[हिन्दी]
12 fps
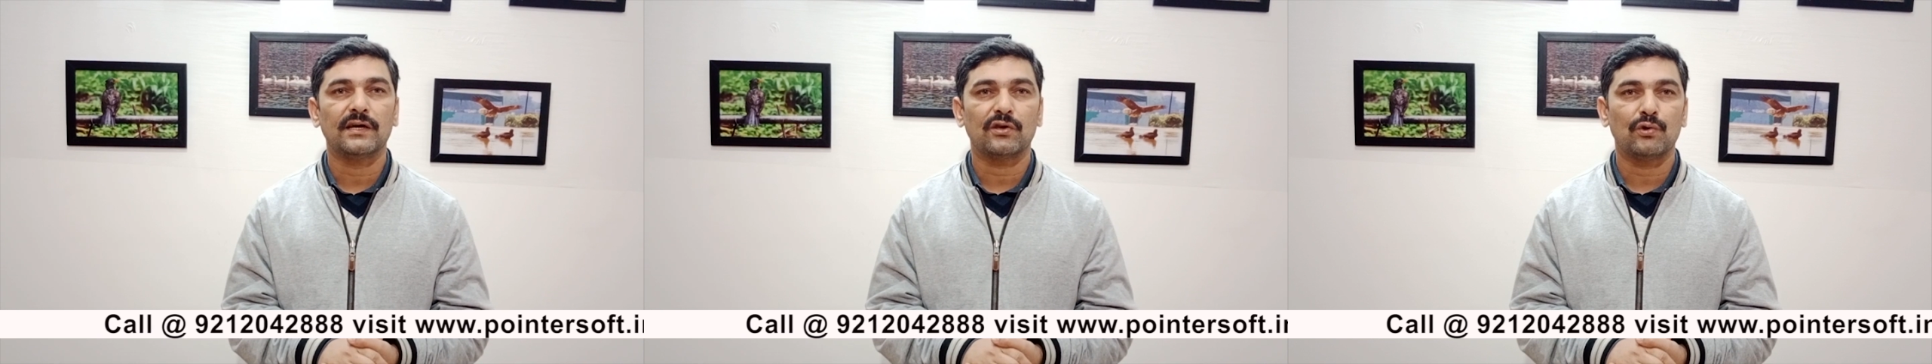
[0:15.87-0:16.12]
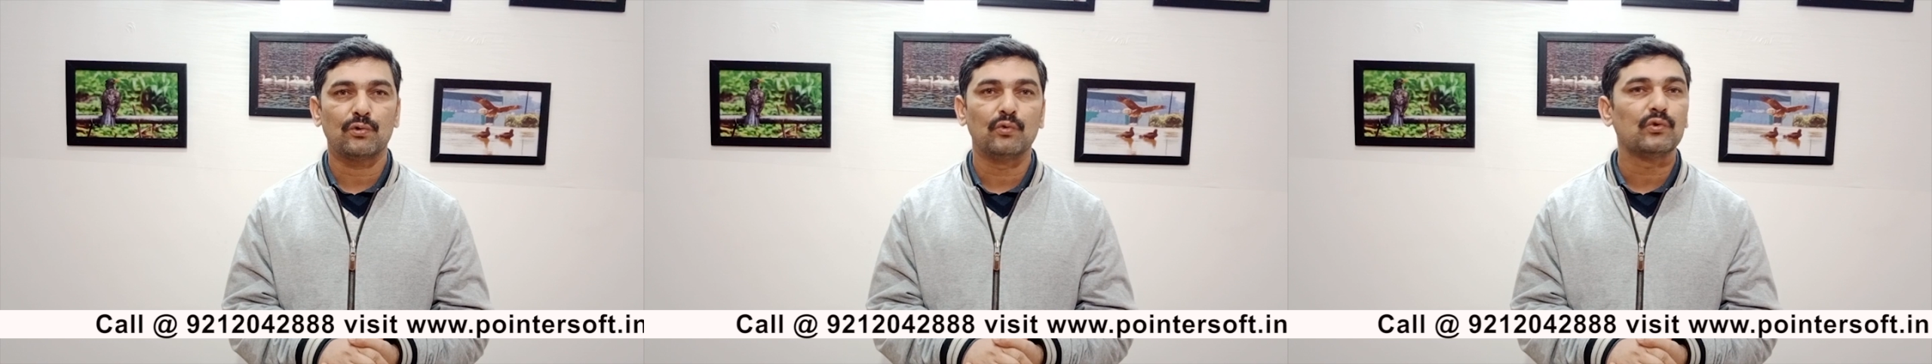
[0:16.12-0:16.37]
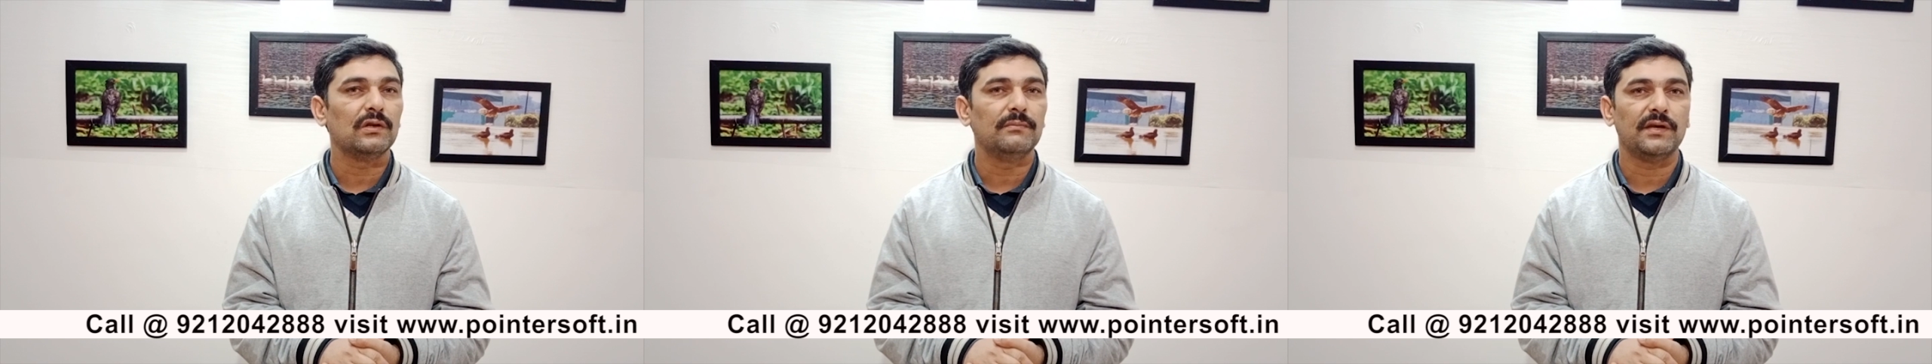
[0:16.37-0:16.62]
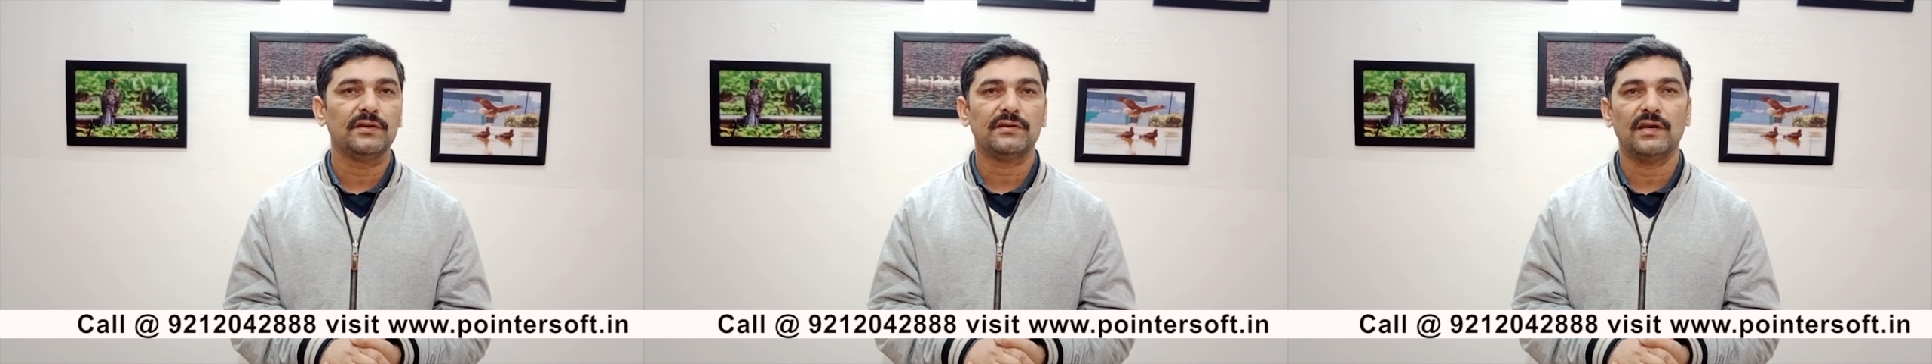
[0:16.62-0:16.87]
कि गूगल में
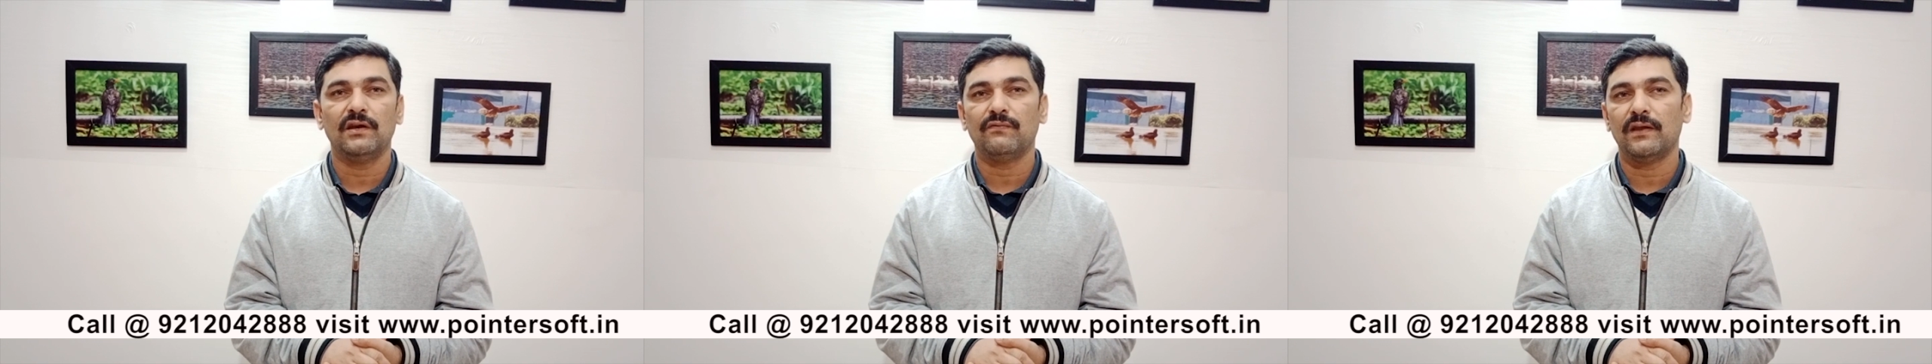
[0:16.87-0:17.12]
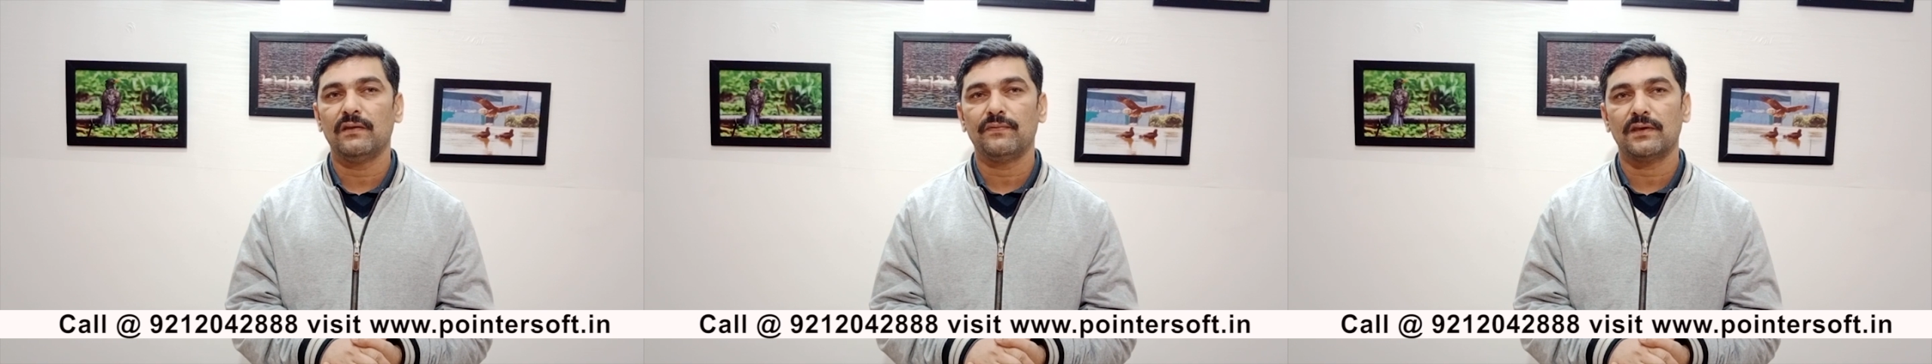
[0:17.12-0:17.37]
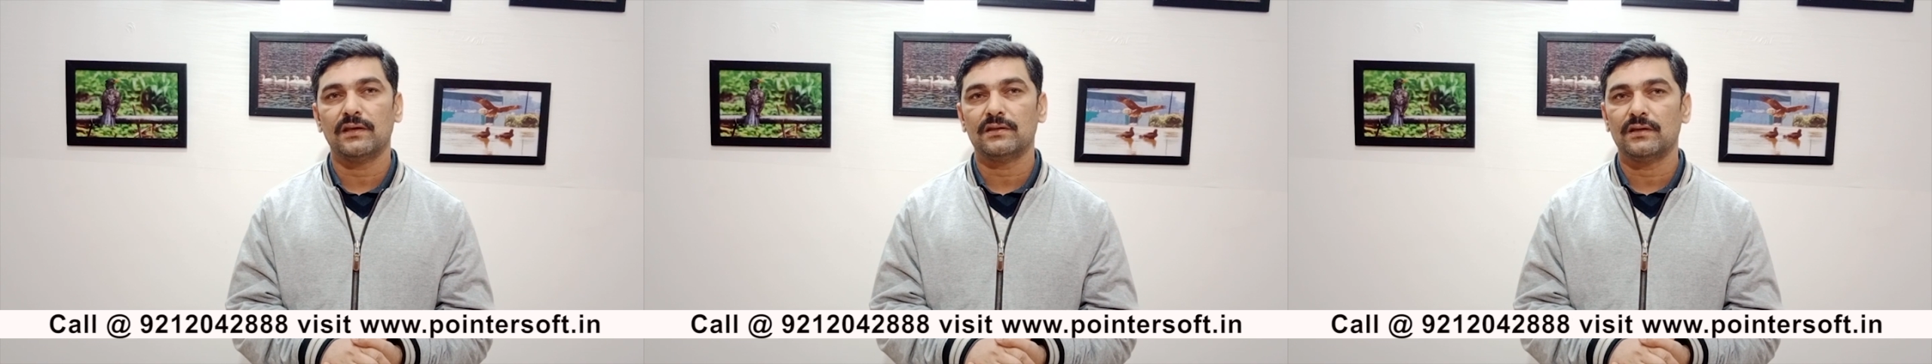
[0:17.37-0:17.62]
इंस्टेंट वेरिफिकेशन